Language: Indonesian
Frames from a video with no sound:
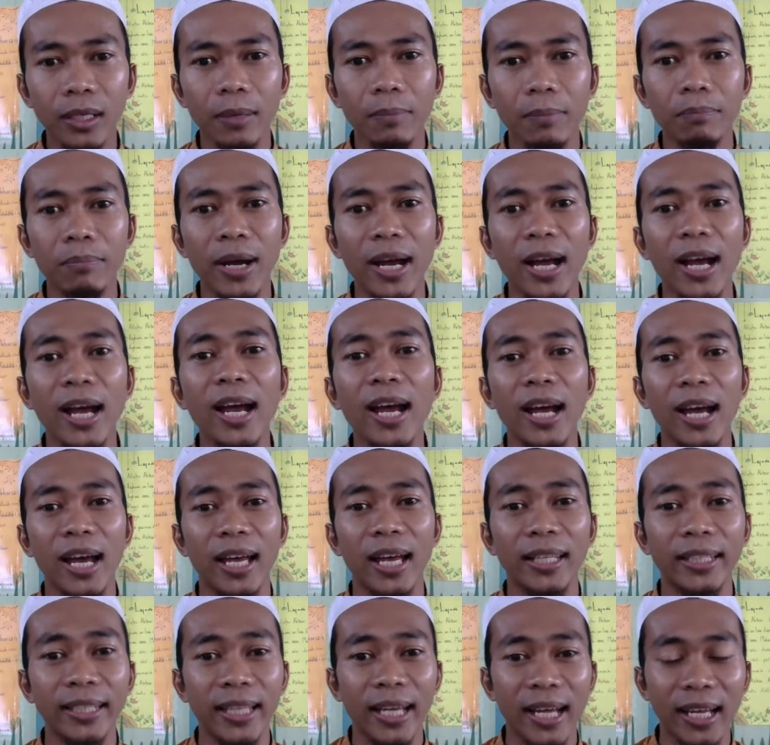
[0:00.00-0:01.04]

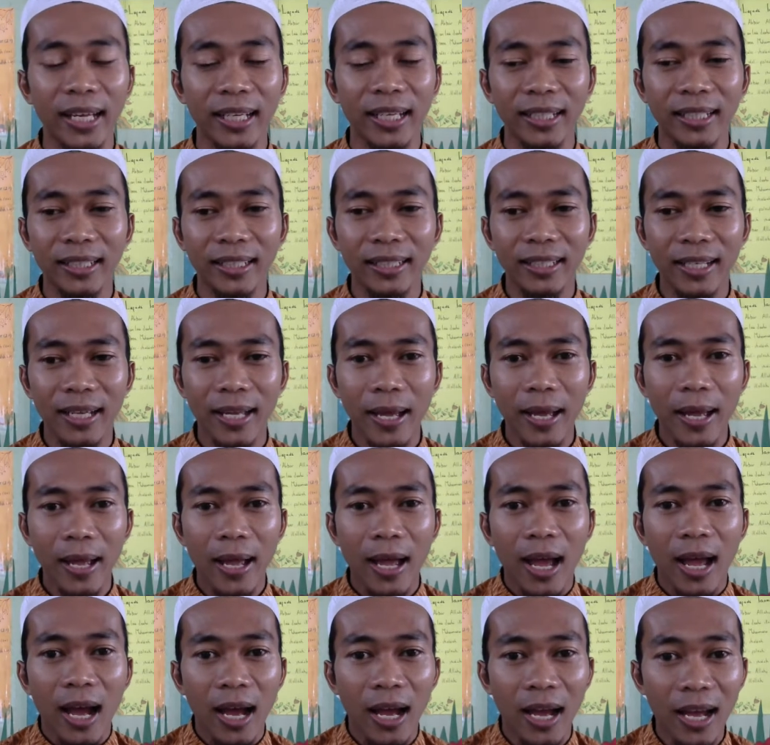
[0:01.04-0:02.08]
Mahaza.
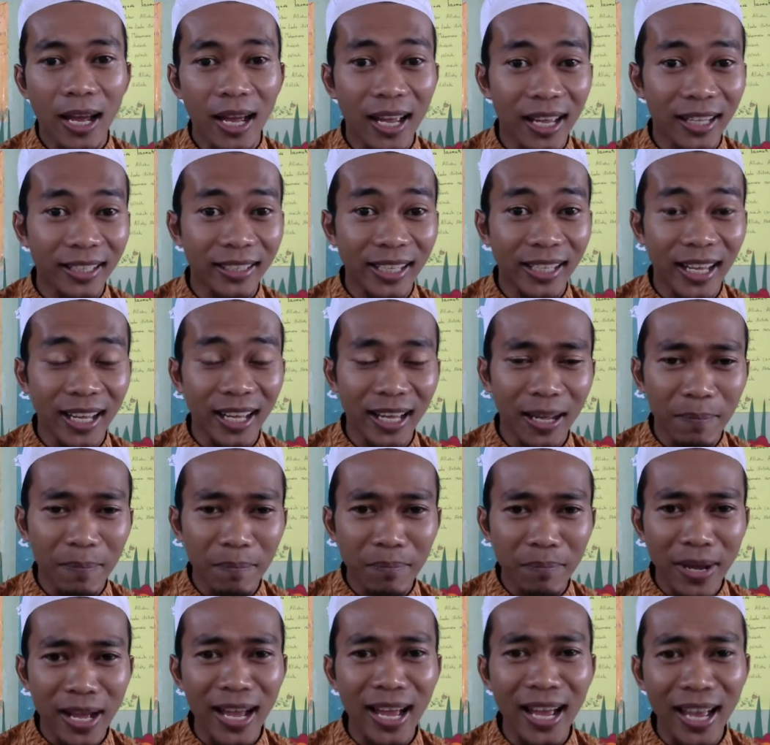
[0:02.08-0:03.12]
Haza,
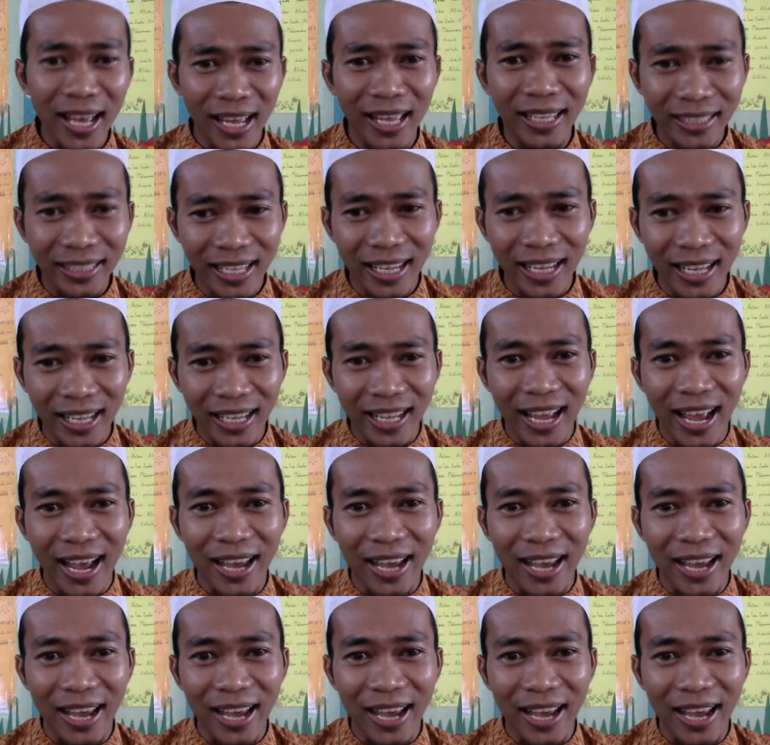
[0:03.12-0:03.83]
mahaza.